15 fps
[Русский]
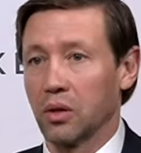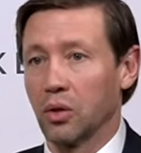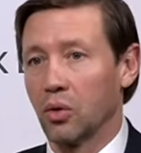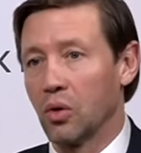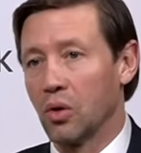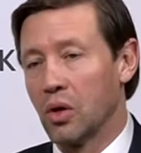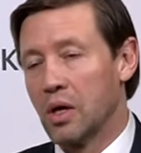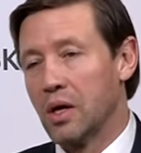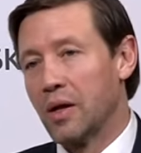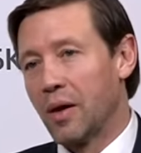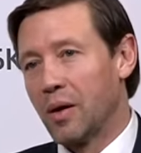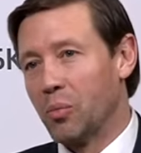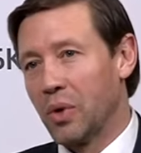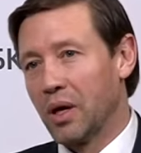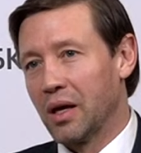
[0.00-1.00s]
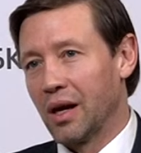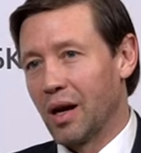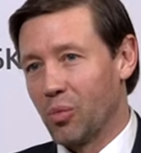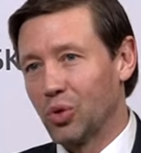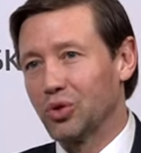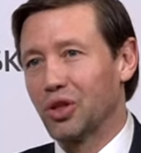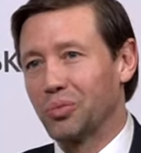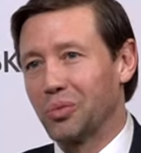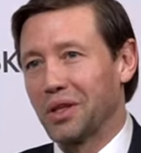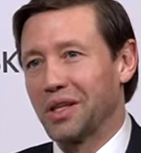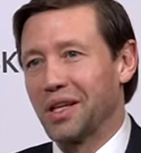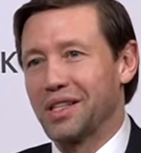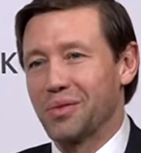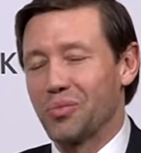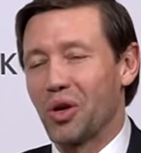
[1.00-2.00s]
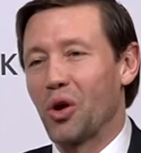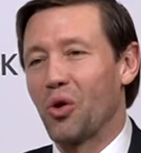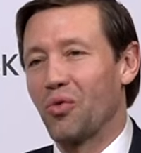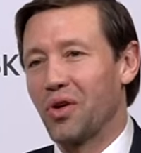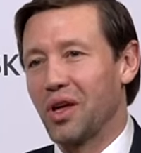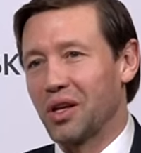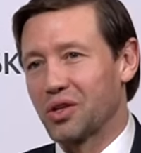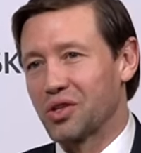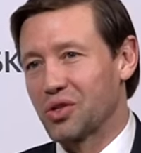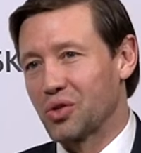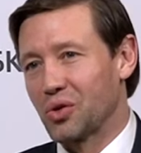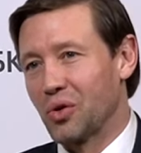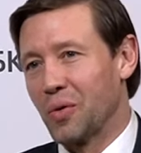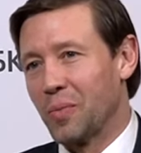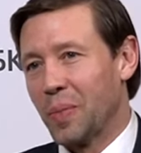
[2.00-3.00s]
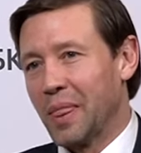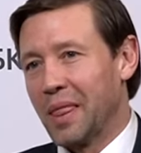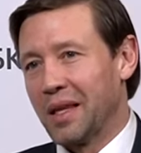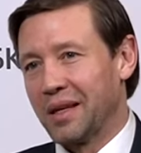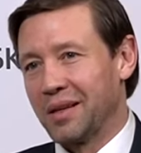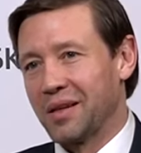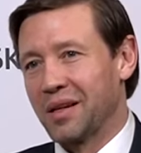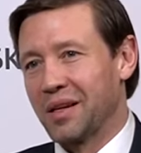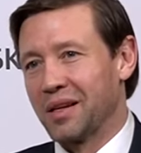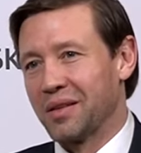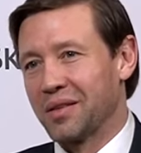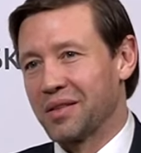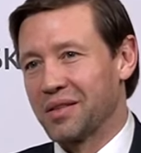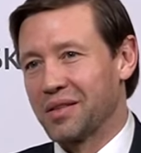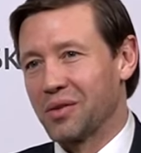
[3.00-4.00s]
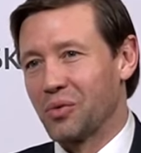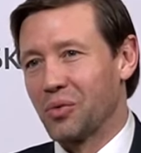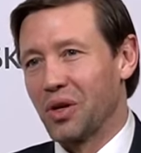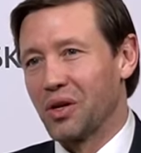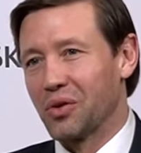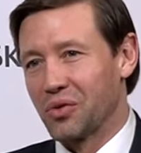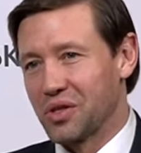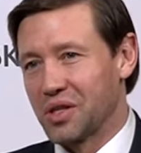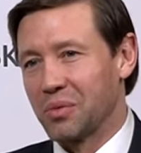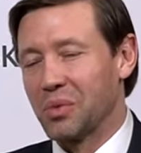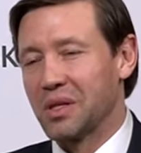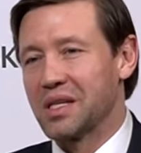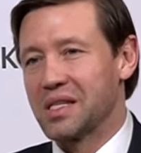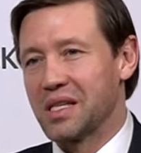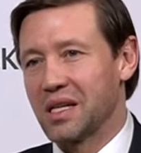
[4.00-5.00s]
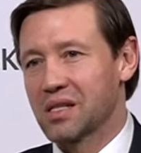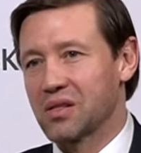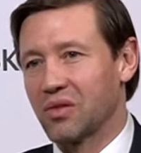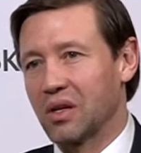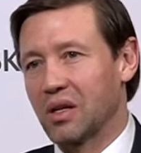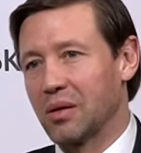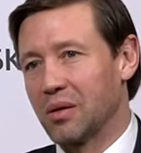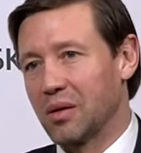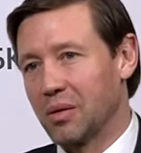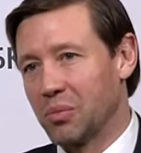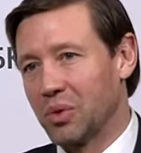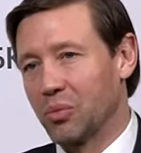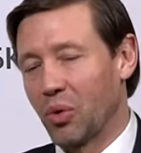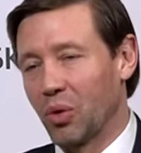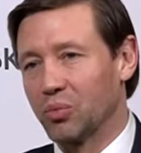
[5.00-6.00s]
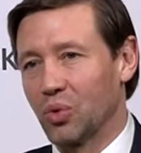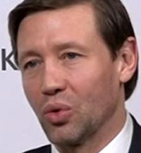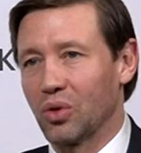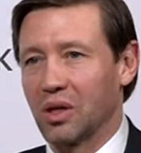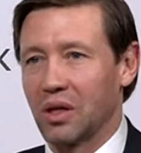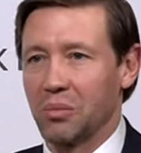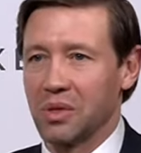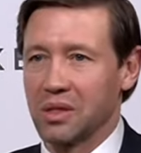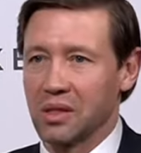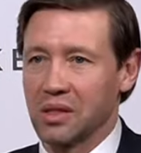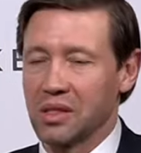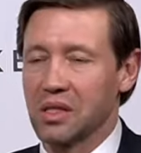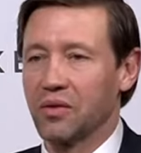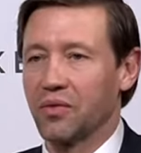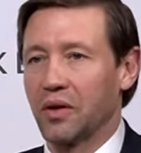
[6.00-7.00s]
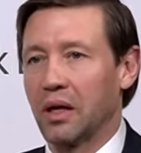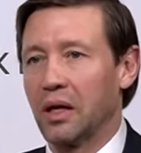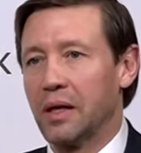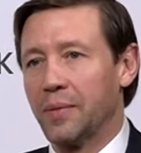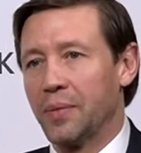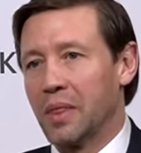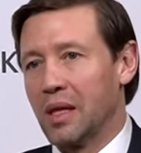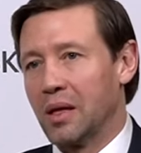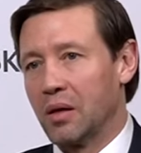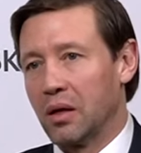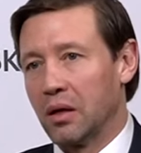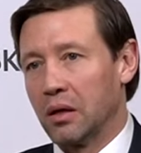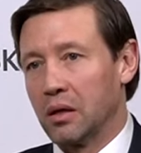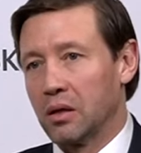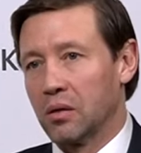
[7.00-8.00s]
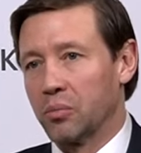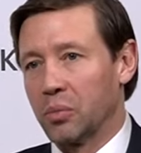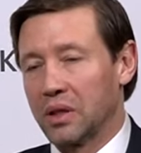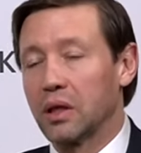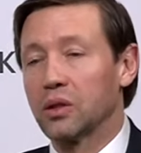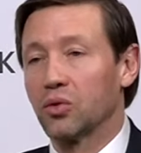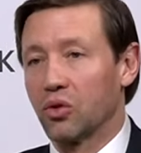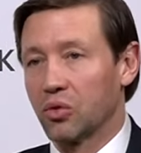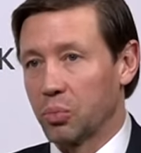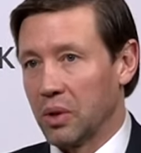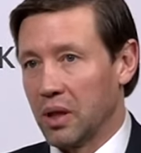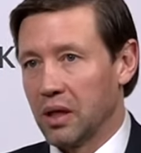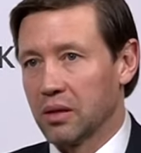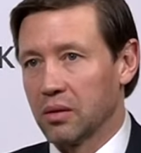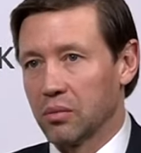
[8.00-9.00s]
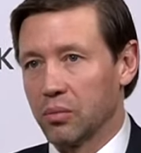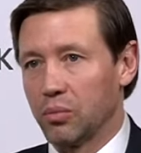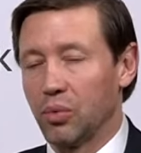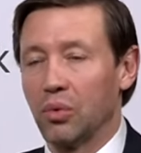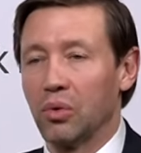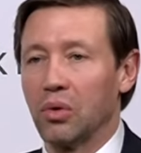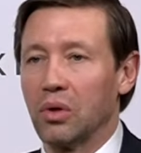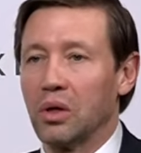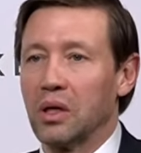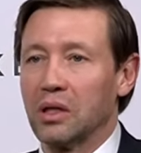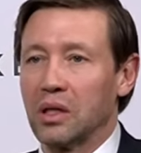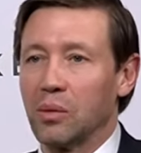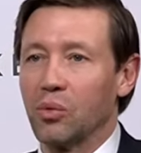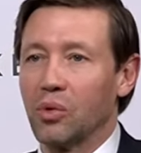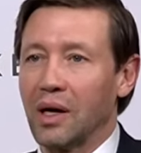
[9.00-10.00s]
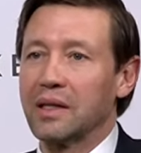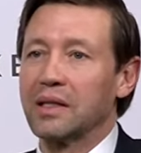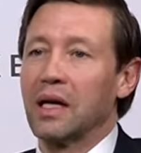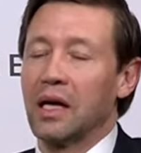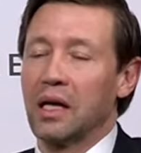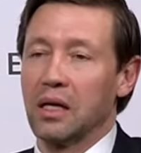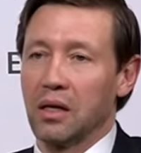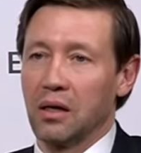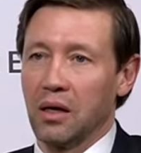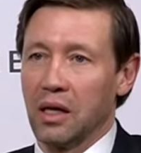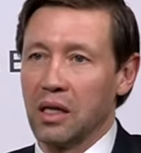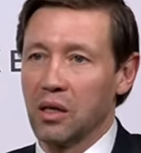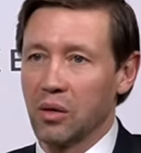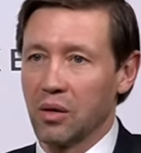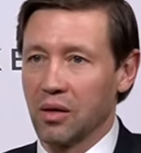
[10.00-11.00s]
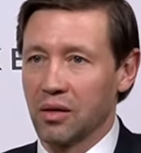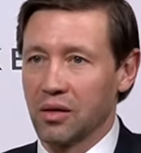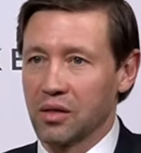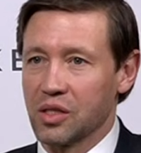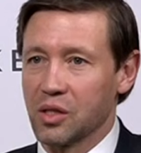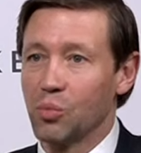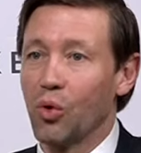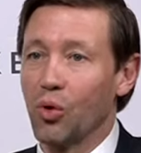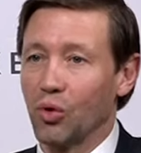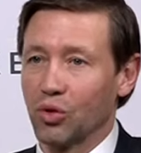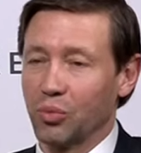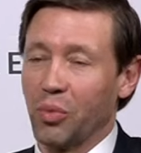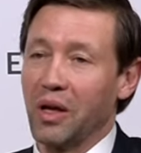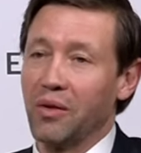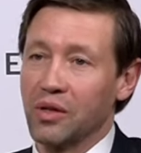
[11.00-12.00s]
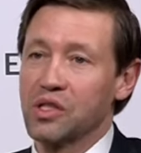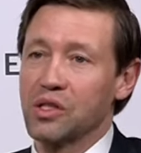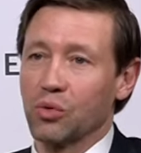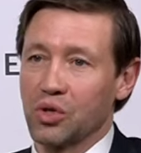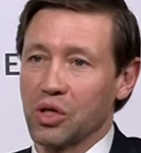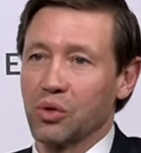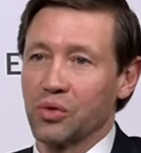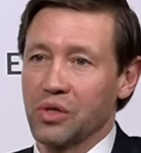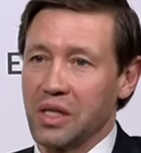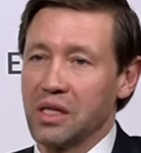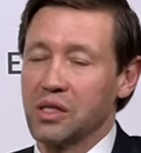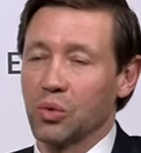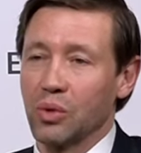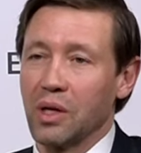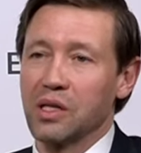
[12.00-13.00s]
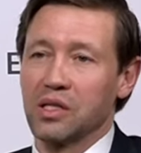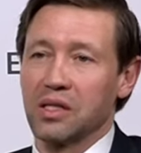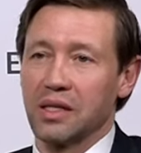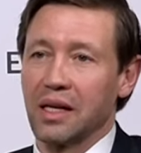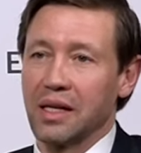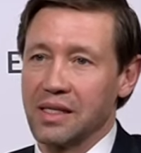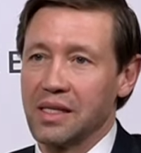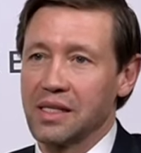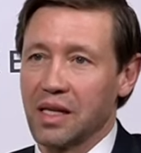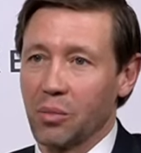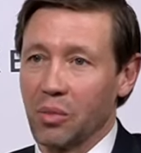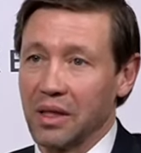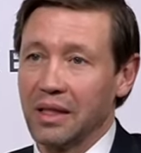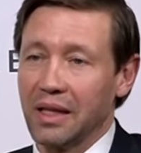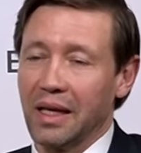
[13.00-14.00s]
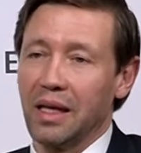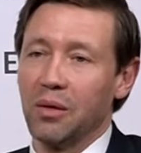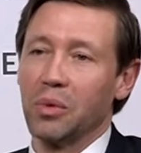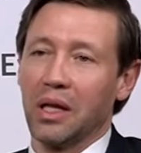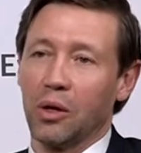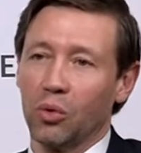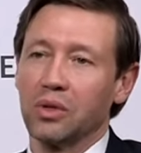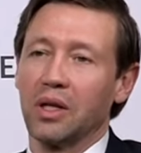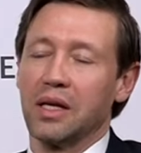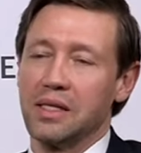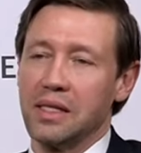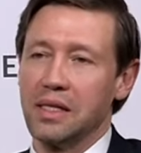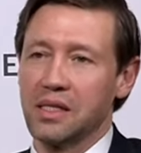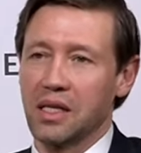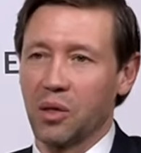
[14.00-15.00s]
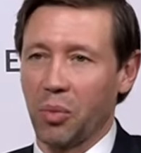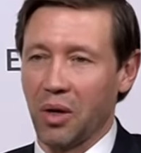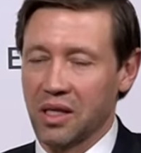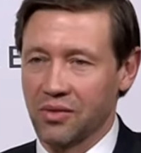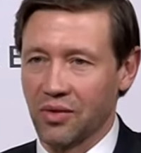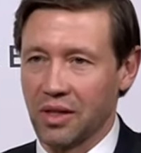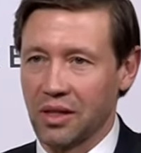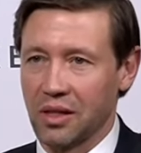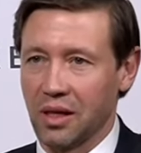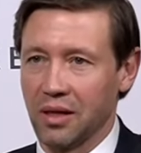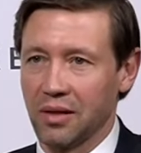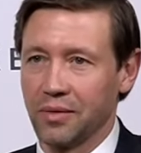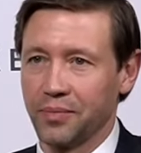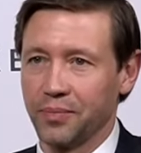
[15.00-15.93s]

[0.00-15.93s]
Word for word: Но мы работаем над этим. Я уверен, что э, курирующие министерства, э, Минпромторг и Минцифра э, подготовят план по тому, когда они смогут появиться уже здесь у нас на российском рынке именно от российских производителей.